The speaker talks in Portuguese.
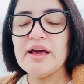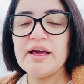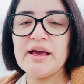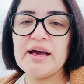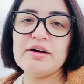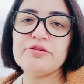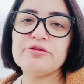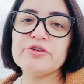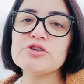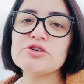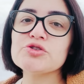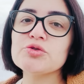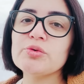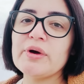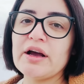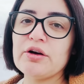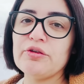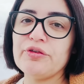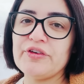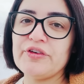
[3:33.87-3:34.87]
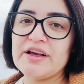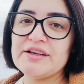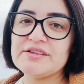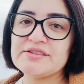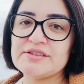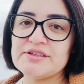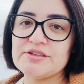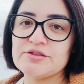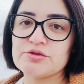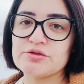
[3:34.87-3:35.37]
A voz do ego
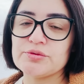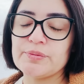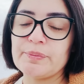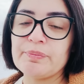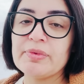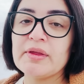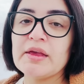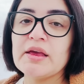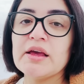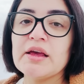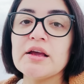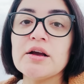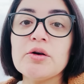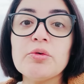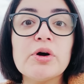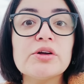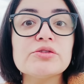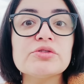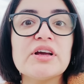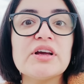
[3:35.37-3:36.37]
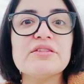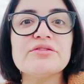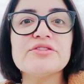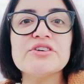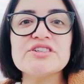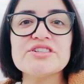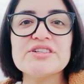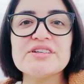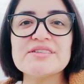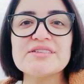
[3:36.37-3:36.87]
faz isso enquanto que a
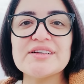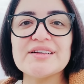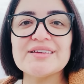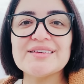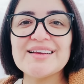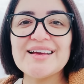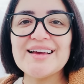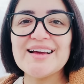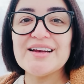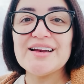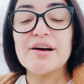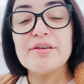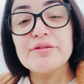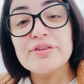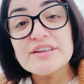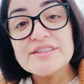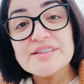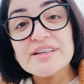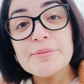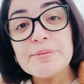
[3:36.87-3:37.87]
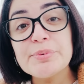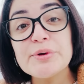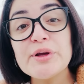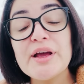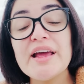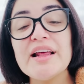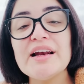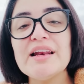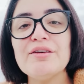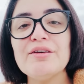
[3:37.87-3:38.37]
voz da centelha vai sempre
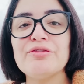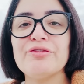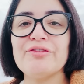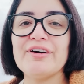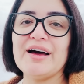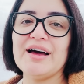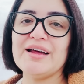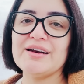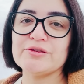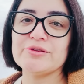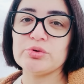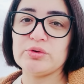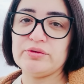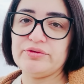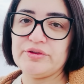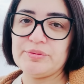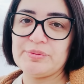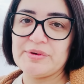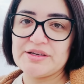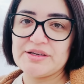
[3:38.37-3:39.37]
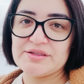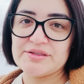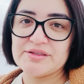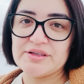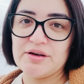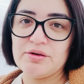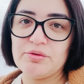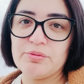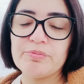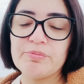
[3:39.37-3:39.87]
elevar a tua
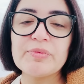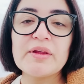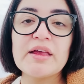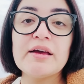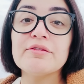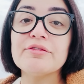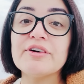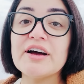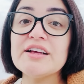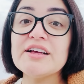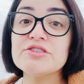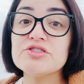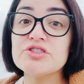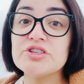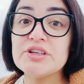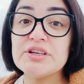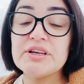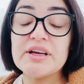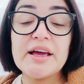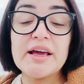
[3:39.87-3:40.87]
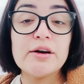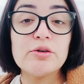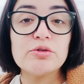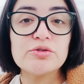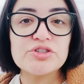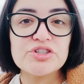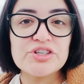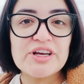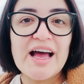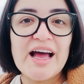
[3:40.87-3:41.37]
vibração, vai te
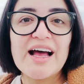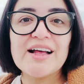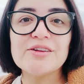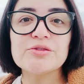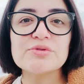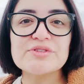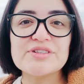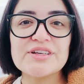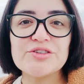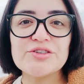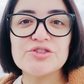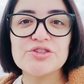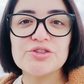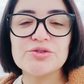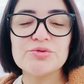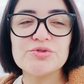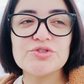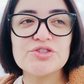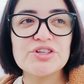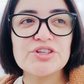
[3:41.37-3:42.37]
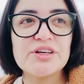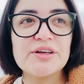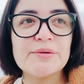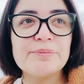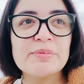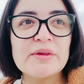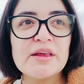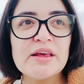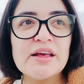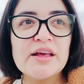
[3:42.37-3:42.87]
elogiar no sentido de
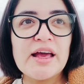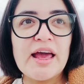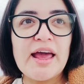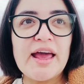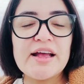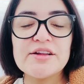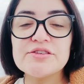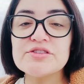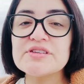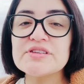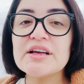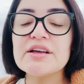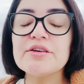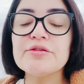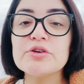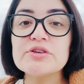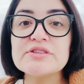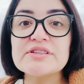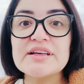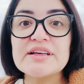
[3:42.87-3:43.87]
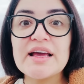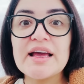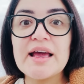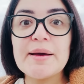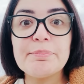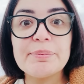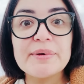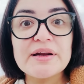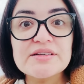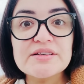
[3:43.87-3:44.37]
é, dizer que você é
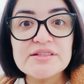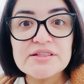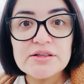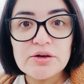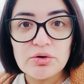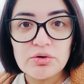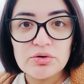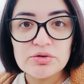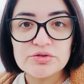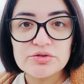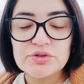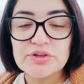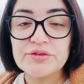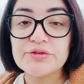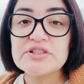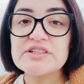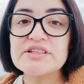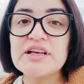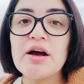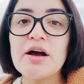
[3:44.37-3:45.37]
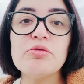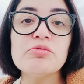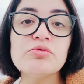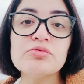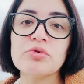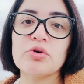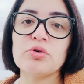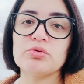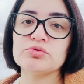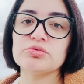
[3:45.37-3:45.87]
precioso, que você é
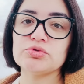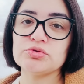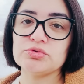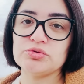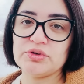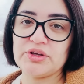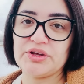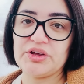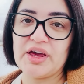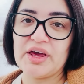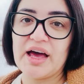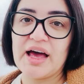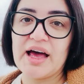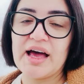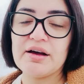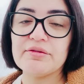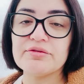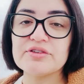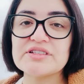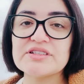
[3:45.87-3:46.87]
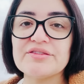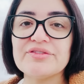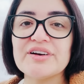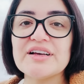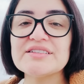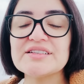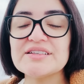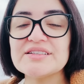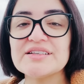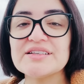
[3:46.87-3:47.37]
um com tudo que há, você vai
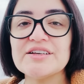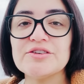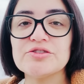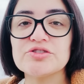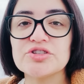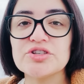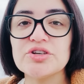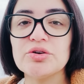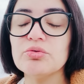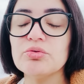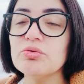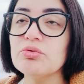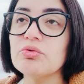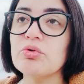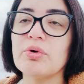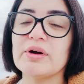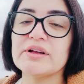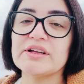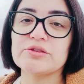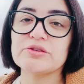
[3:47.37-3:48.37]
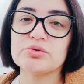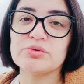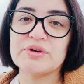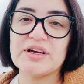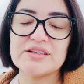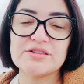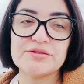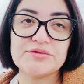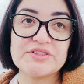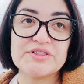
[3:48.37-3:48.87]
se sentir um com a
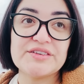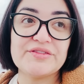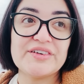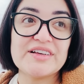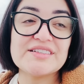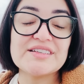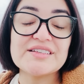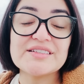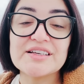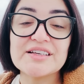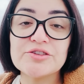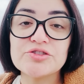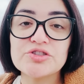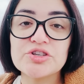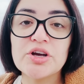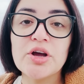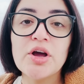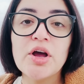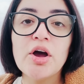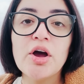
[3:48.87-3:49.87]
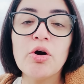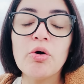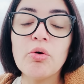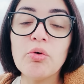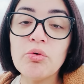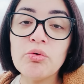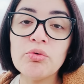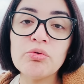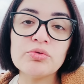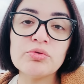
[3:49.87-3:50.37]
natureza, você vai se sentir
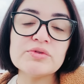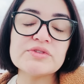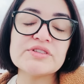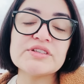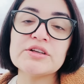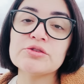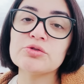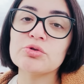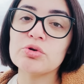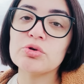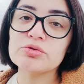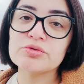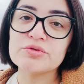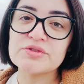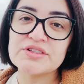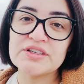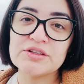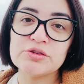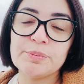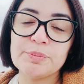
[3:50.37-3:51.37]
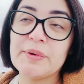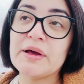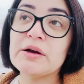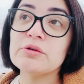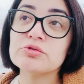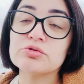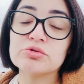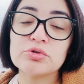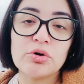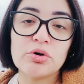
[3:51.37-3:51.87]
um sendo conduzido
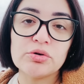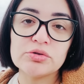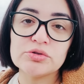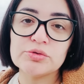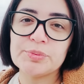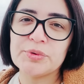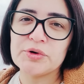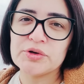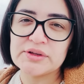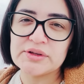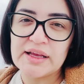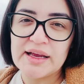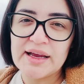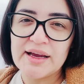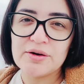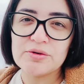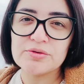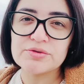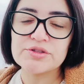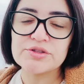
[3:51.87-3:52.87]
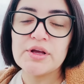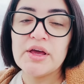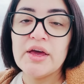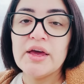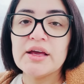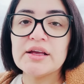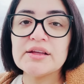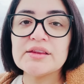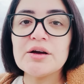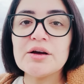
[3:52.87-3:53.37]
pelo todo, por Deus.
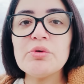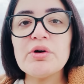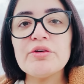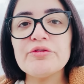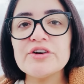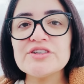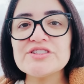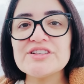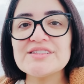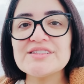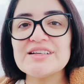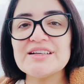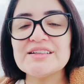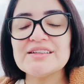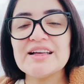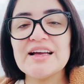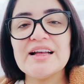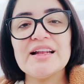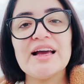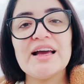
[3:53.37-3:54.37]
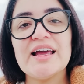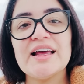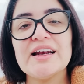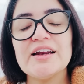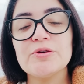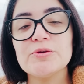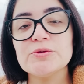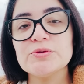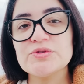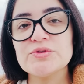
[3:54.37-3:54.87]
Então a voz da centelha ela é
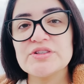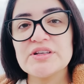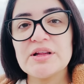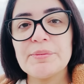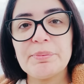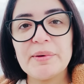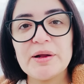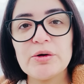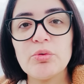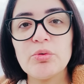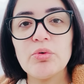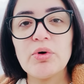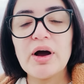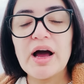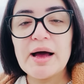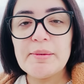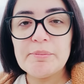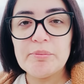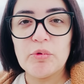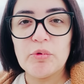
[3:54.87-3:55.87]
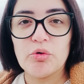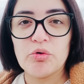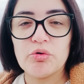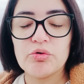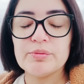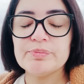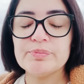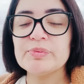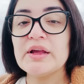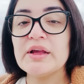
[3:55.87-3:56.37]
conduzida pelo amor,
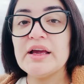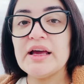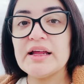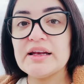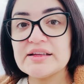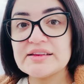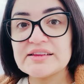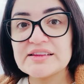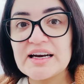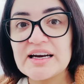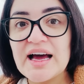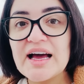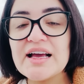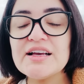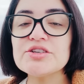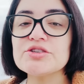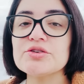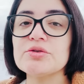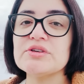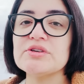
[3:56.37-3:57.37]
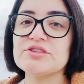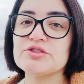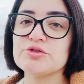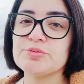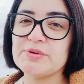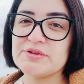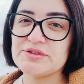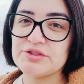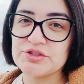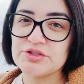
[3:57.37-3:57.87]
ela traz coisas
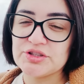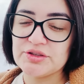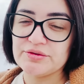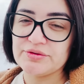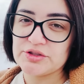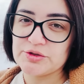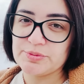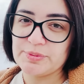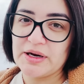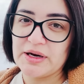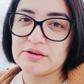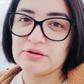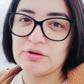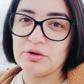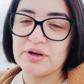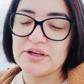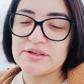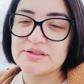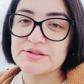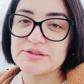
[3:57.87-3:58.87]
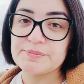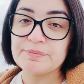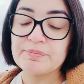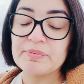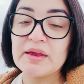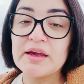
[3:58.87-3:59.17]
positivas para nós.